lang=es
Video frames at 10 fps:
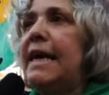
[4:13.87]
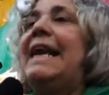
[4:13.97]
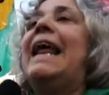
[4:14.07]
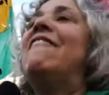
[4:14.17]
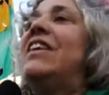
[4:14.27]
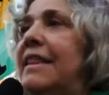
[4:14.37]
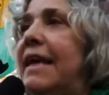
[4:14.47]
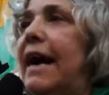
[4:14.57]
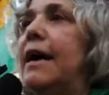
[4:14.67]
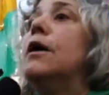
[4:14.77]
la
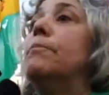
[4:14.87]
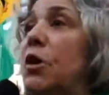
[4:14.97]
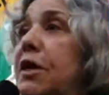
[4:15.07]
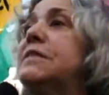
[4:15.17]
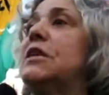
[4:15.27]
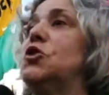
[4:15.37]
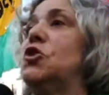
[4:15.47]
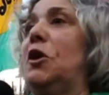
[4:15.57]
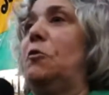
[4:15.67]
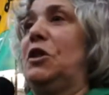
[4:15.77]
vida, porque esa es
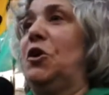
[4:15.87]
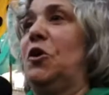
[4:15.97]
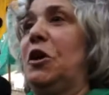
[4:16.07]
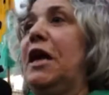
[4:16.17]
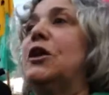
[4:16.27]
otra cuestión.